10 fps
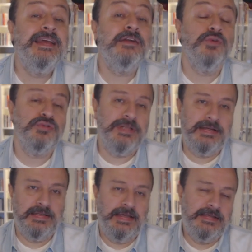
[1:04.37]
diğer
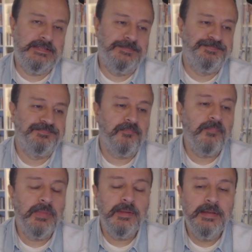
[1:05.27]
dostlar da gelsin.
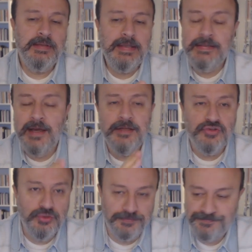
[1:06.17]
Hikaye
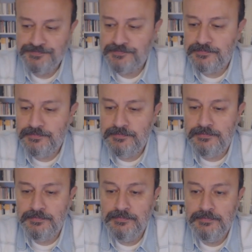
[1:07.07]
şu.
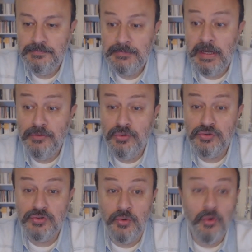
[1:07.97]
Daha
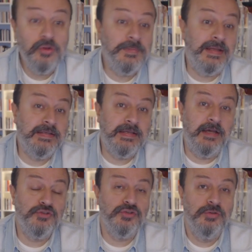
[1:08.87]
doğrusu olmayan
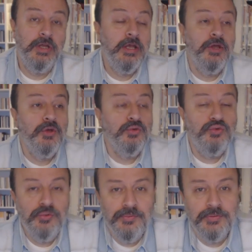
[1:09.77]
hikaye şu.
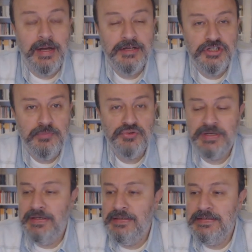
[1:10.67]
Dün akşam
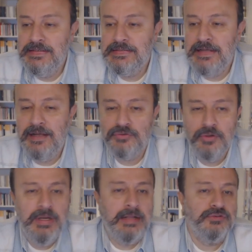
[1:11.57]
üzeri saat
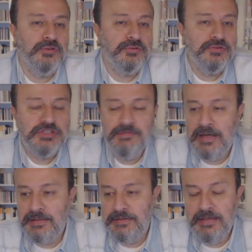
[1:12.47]
16.30
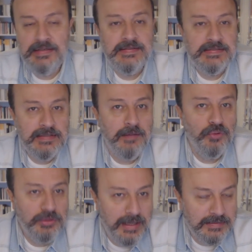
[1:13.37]
civarında
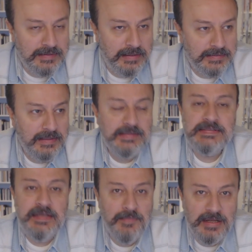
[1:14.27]
İstanbul Kartal'da,
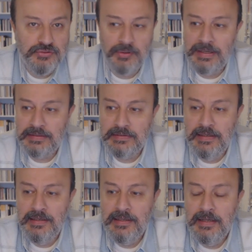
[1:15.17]
Sema
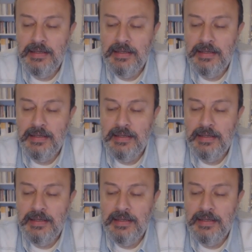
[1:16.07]
Sokak'ta